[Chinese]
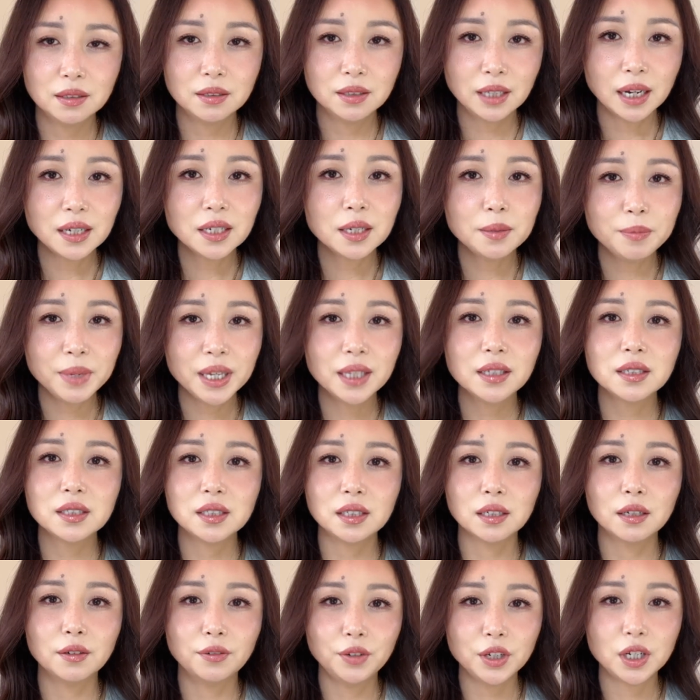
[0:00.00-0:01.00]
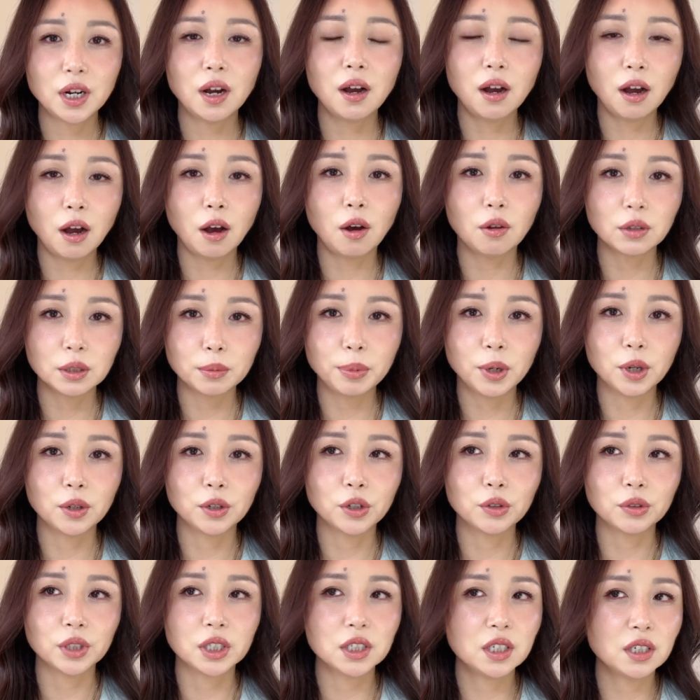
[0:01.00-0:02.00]
他身边的几个非常好的朋
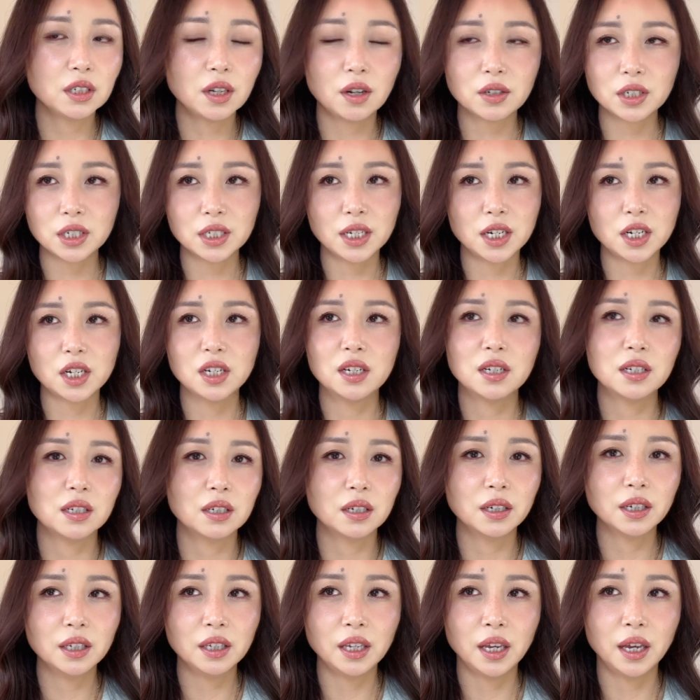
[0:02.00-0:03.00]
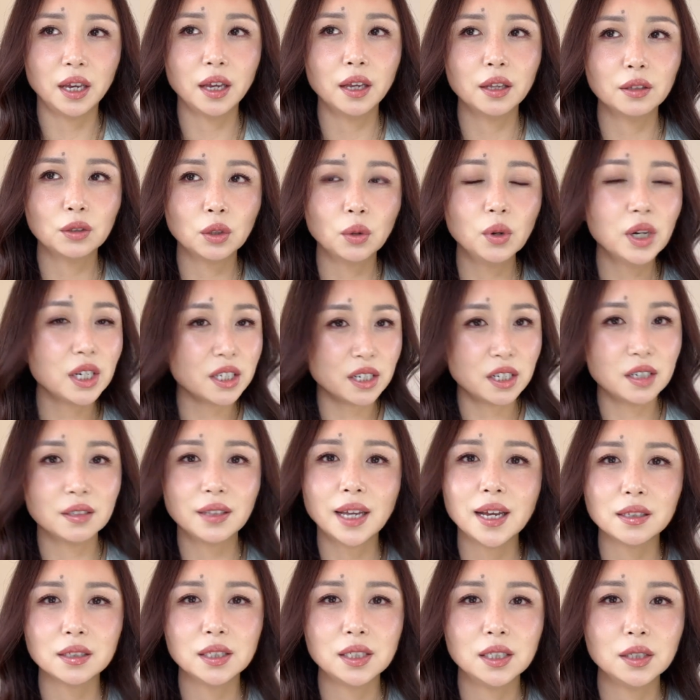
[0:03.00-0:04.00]
友呢，知道这件事也都很生
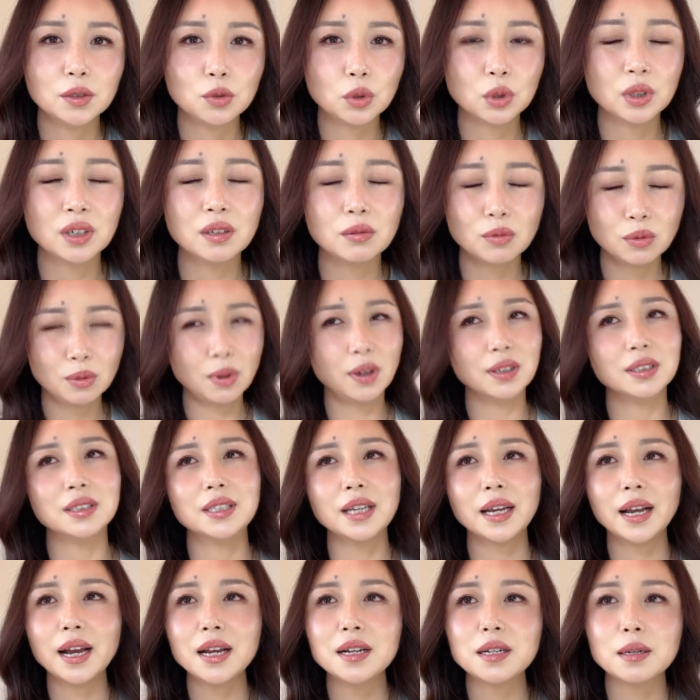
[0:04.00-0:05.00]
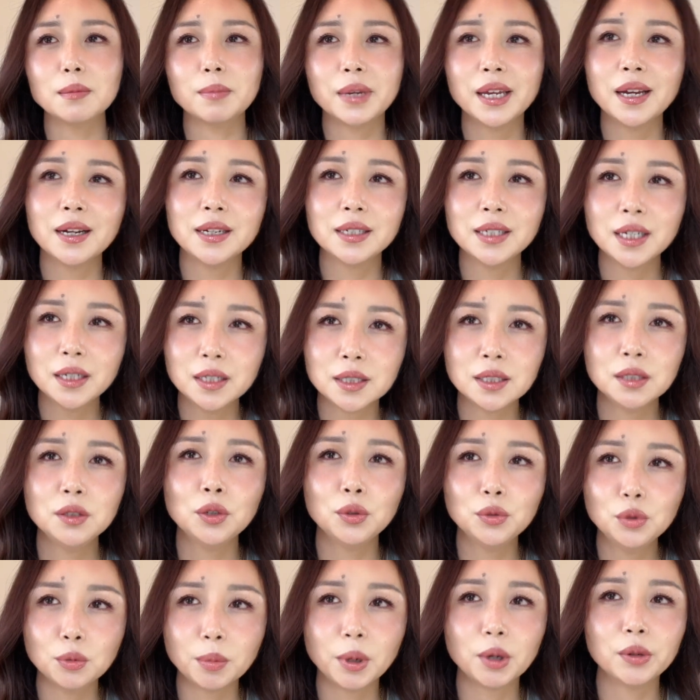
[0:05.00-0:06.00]
他的气，觉得你在干什么呀？人家已经
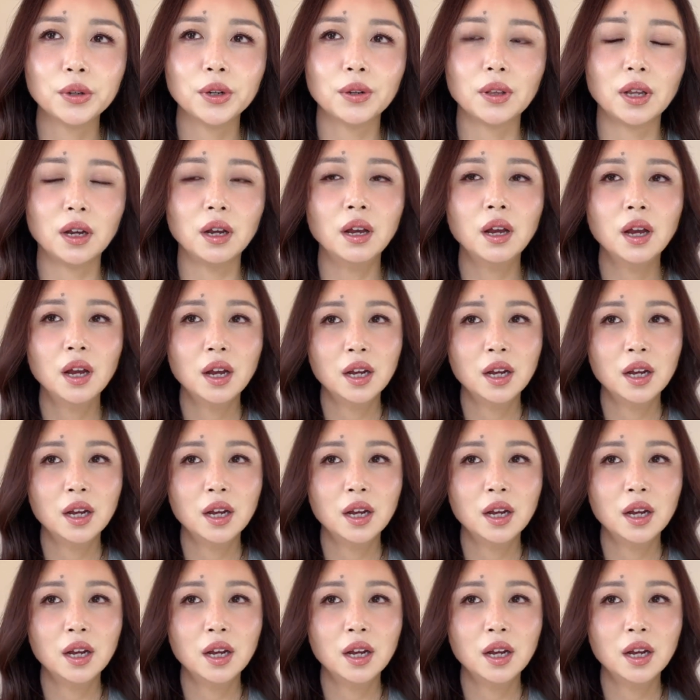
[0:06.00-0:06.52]
有女朋友了。